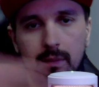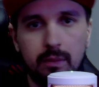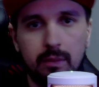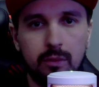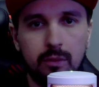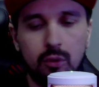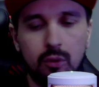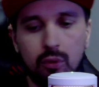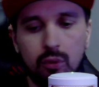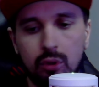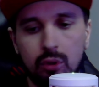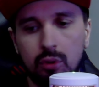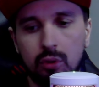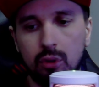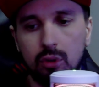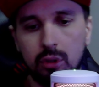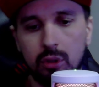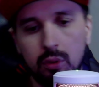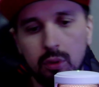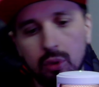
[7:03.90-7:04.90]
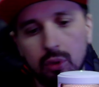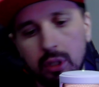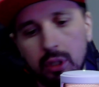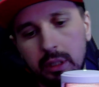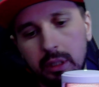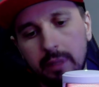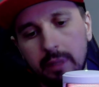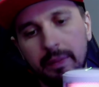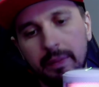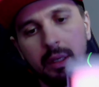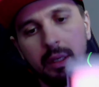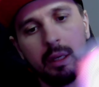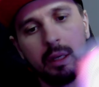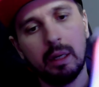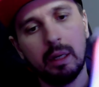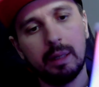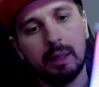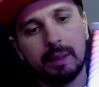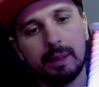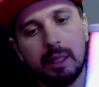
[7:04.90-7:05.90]
Тут уже тоже слушайте,
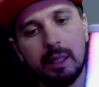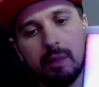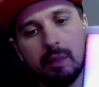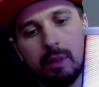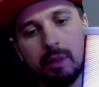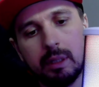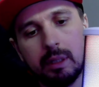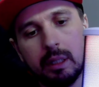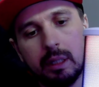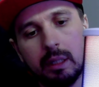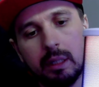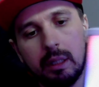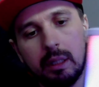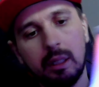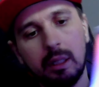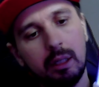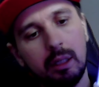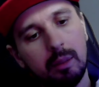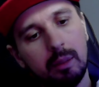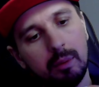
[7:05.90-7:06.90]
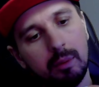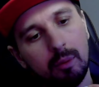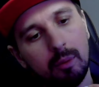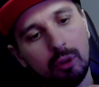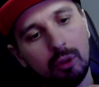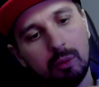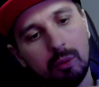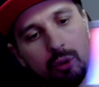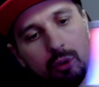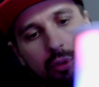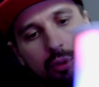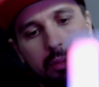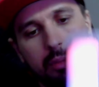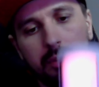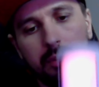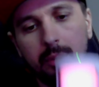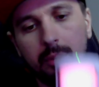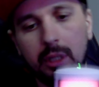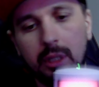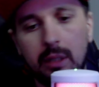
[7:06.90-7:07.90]
оценивайте. И мы можем еще
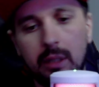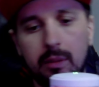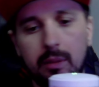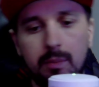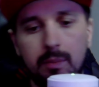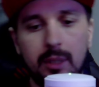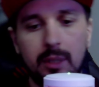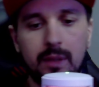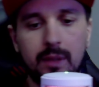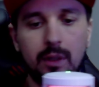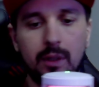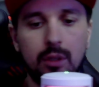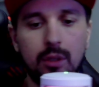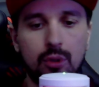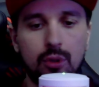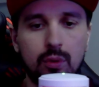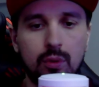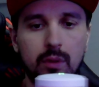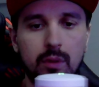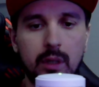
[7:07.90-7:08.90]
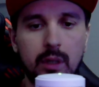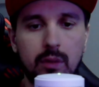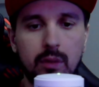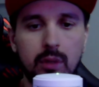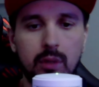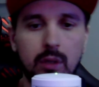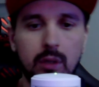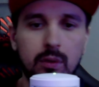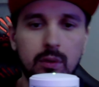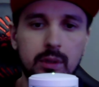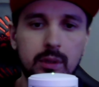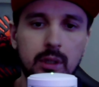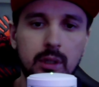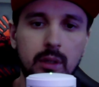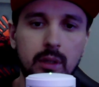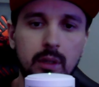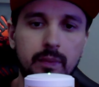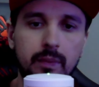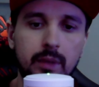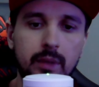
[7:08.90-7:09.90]
поменять подсветочку. Давайте вот так вот
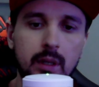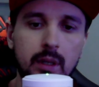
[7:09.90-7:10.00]
сделаем.